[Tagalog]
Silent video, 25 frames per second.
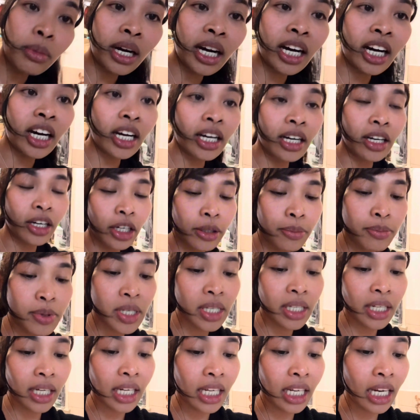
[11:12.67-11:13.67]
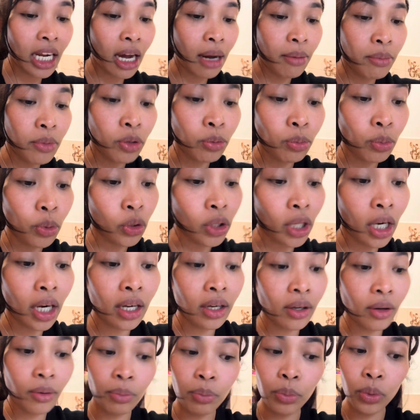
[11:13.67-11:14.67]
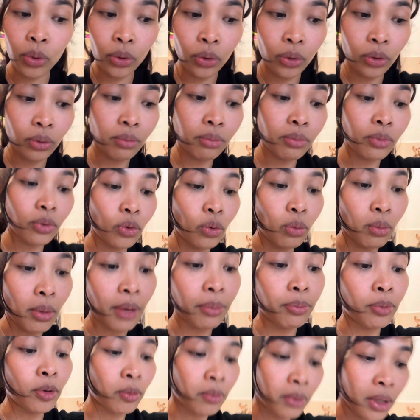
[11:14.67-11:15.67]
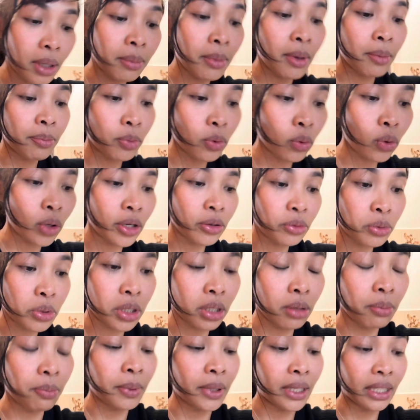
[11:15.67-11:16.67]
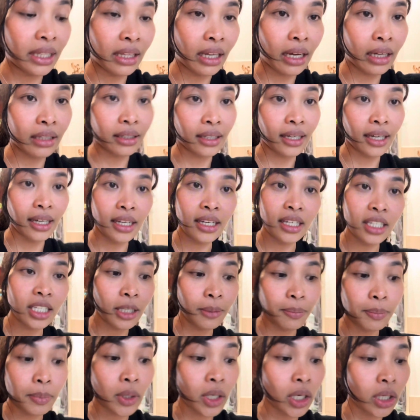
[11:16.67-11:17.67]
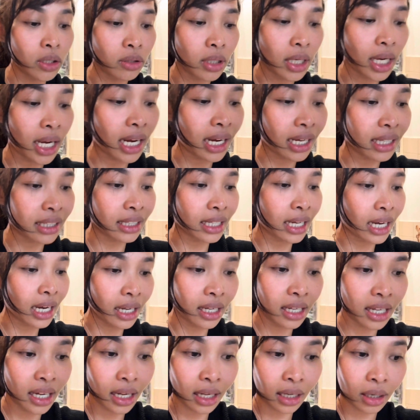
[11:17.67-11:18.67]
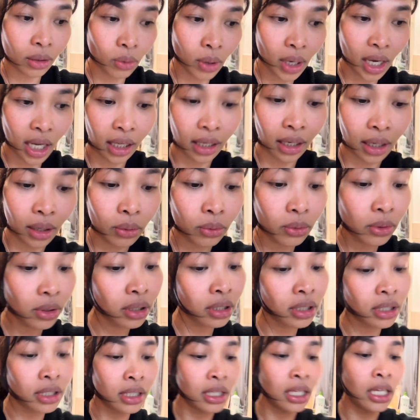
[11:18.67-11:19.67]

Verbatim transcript: mga herbs na ginamit po talaga po, kung may problema po kayo sa pagtatay, hindi po kayo nakakatay araw-araw.